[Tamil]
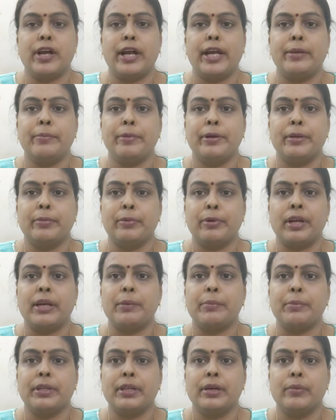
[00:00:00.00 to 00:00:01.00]
ஜாயின் பண்ண போறா
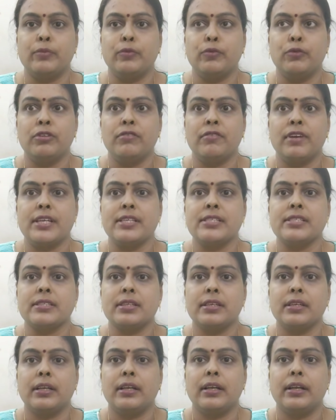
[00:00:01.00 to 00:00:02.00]
இப்போதான் மூணு
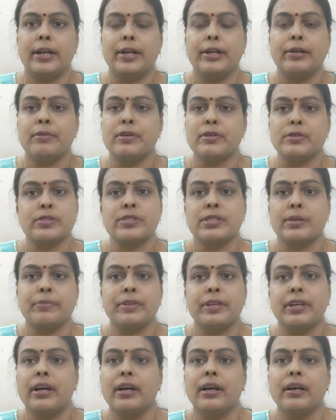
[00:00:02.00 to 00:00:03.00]
வயசு ரெண்டு மாசம்
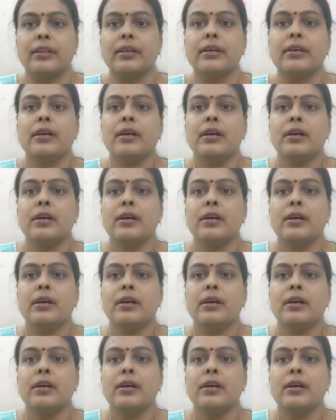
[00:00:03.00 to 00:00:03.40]
சம்திங் ஆகுது